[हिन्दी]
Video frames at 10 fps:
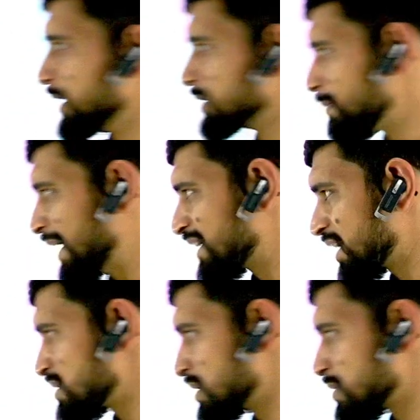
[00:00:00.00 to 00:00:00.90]

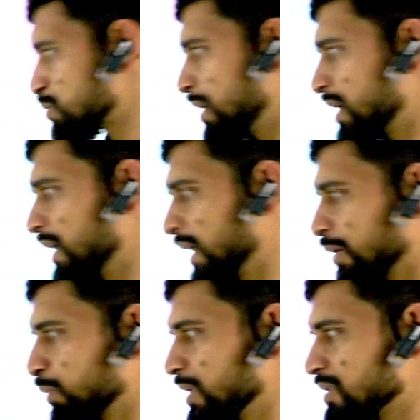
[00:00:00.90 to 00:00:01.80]
matrices, quadratic
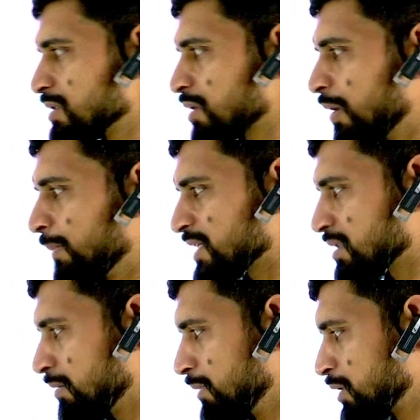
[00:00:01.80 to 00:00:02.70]
equations, complex
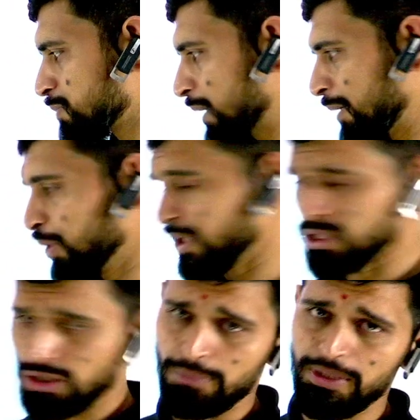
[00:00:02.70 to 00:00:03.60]
numbers, permutation,
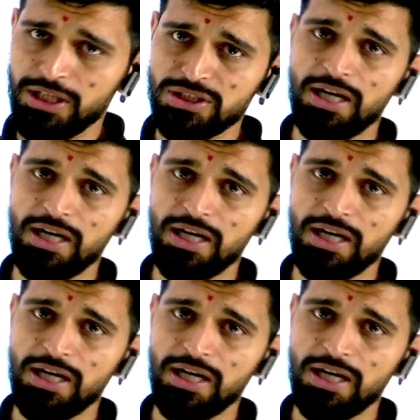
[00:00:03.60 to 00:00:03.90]
combination, and